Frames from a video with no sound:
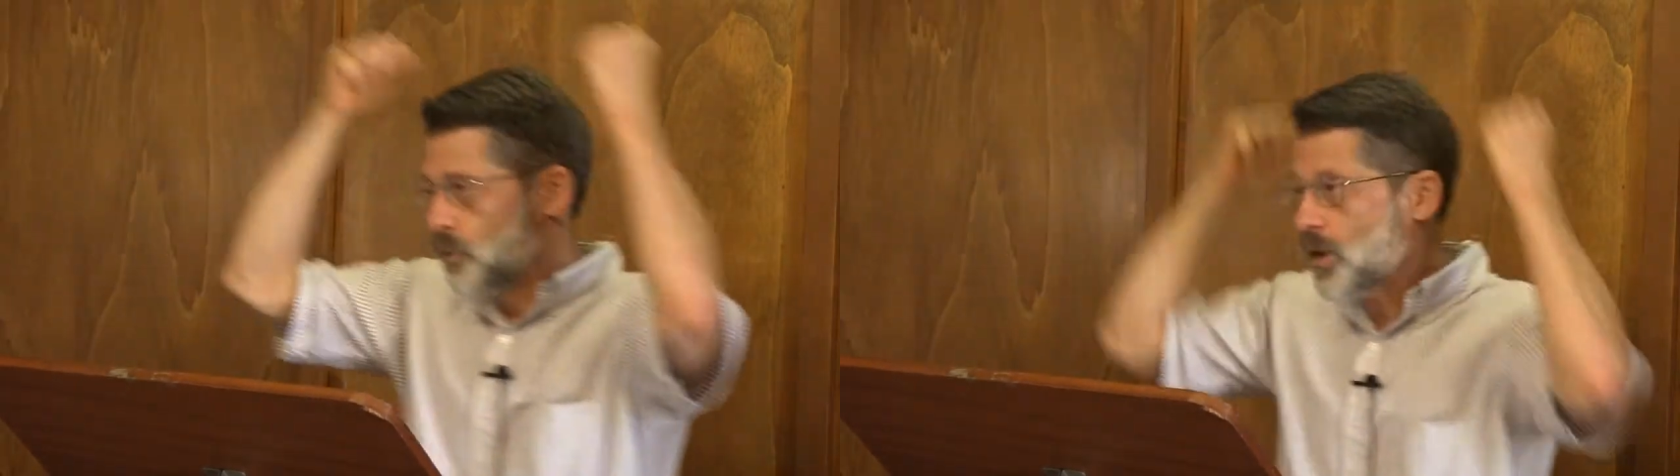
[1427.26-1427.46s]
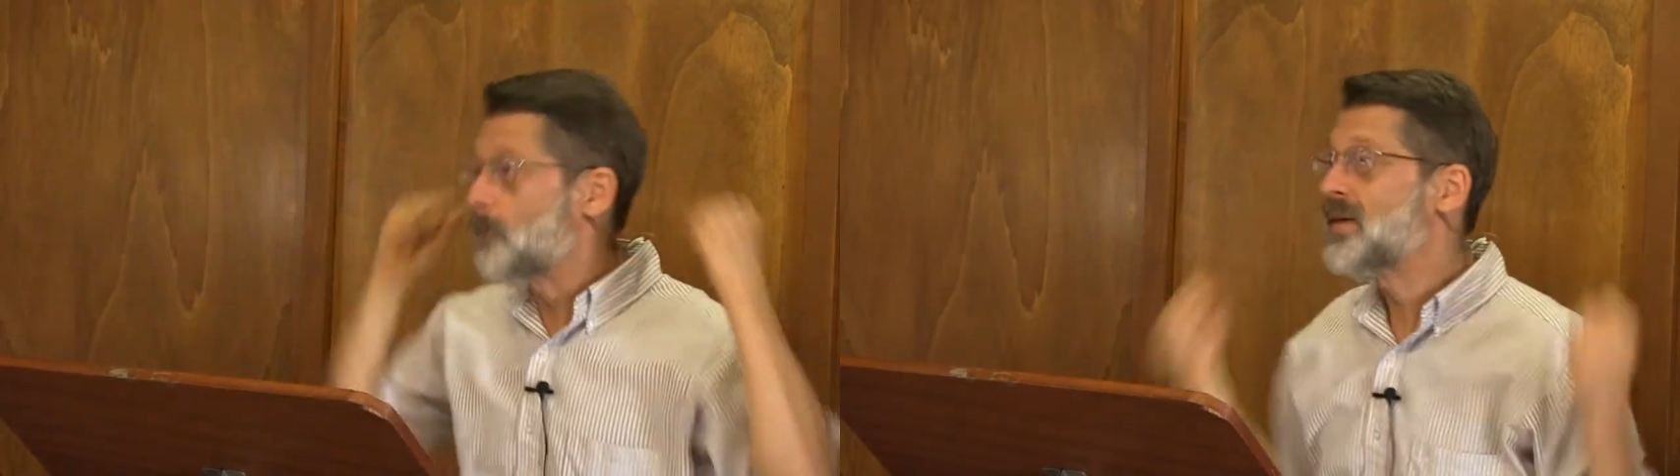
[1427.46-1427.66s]

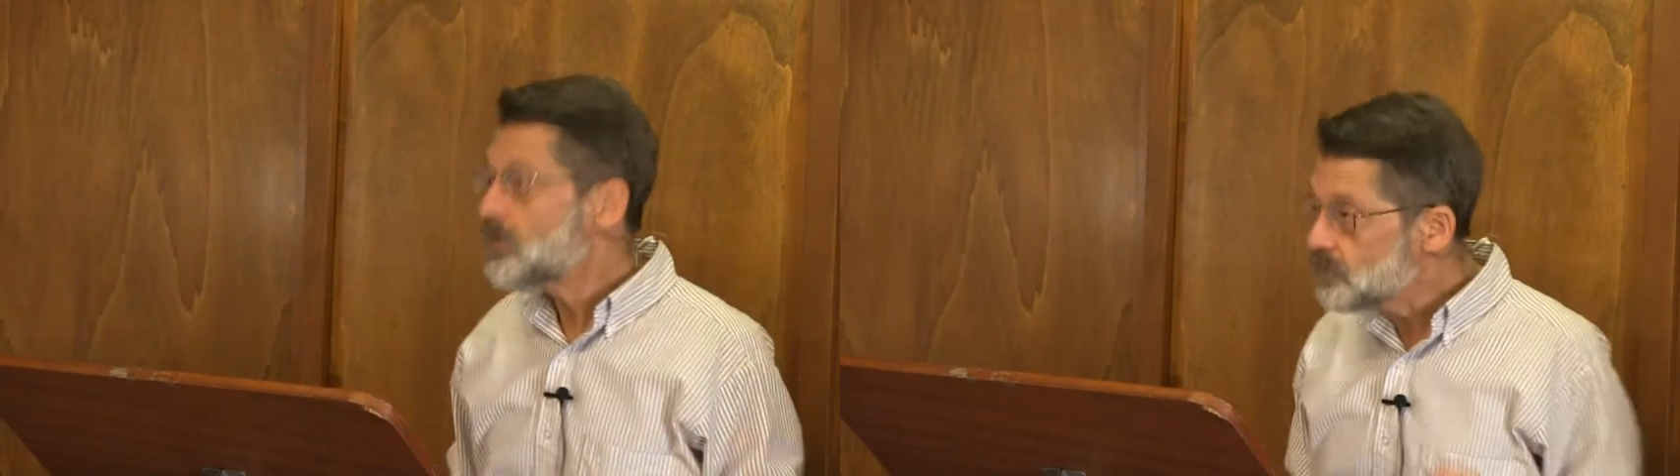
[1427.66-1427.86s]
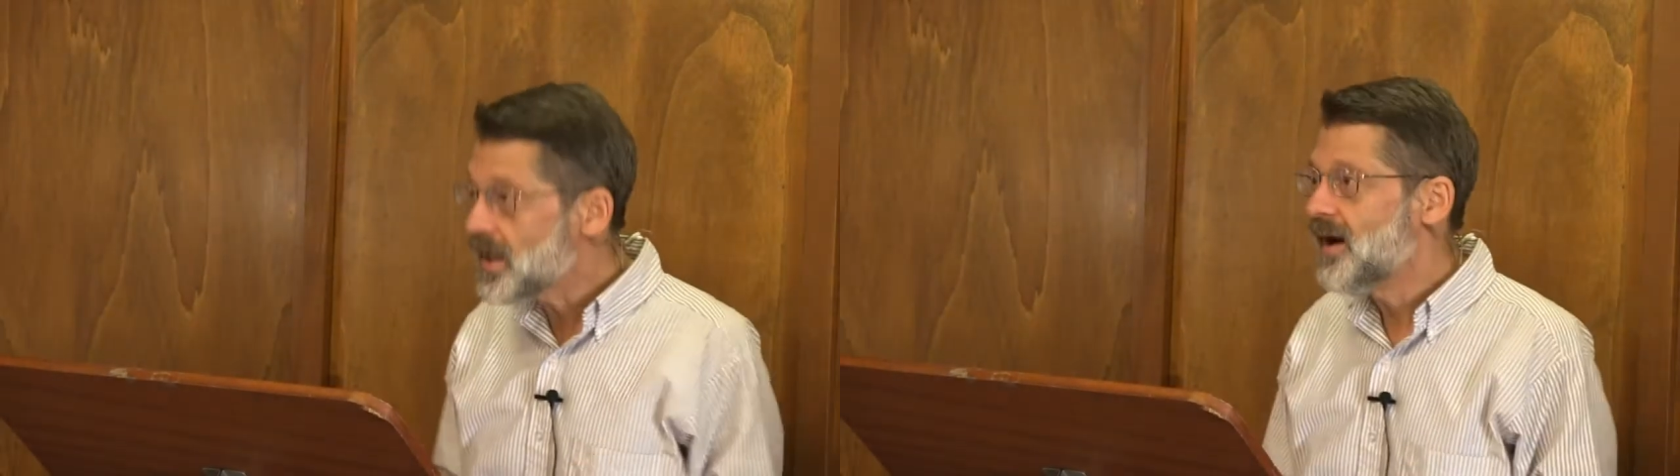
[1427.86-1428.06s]
una
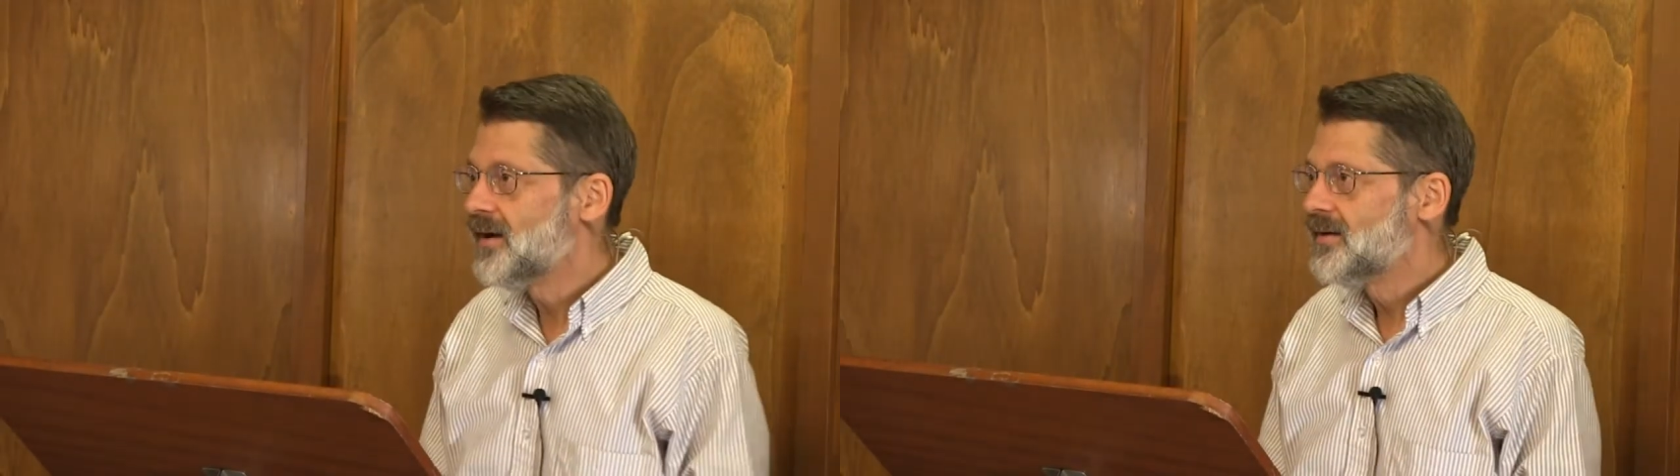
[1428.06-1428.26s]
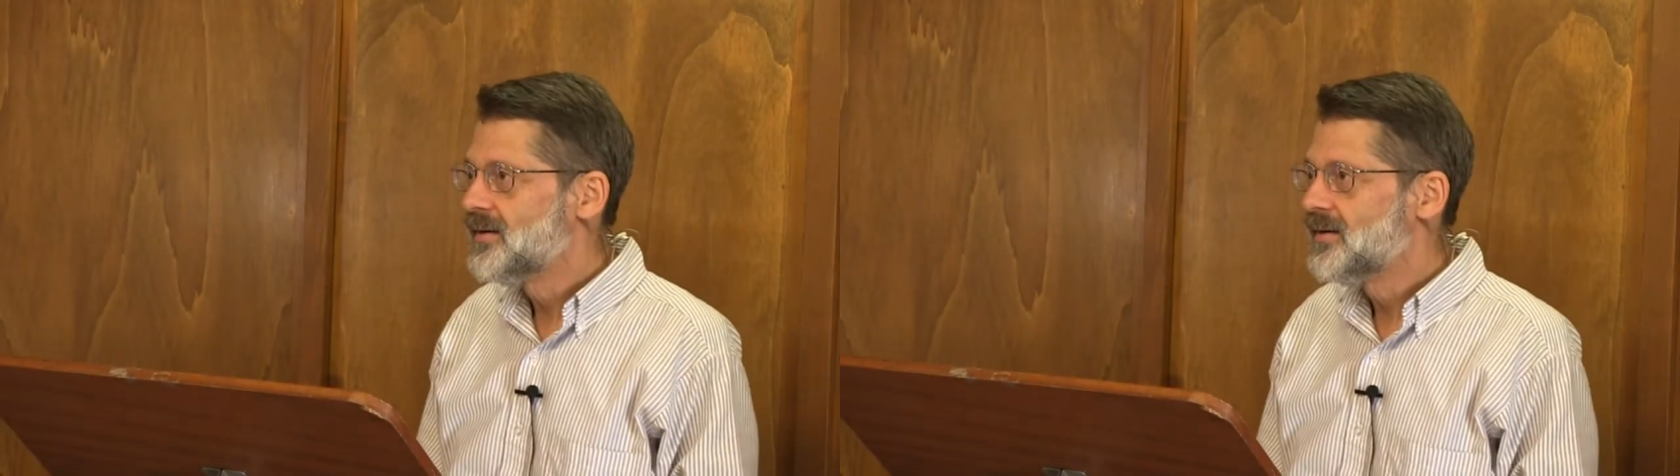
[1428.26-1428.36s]
Bibbia,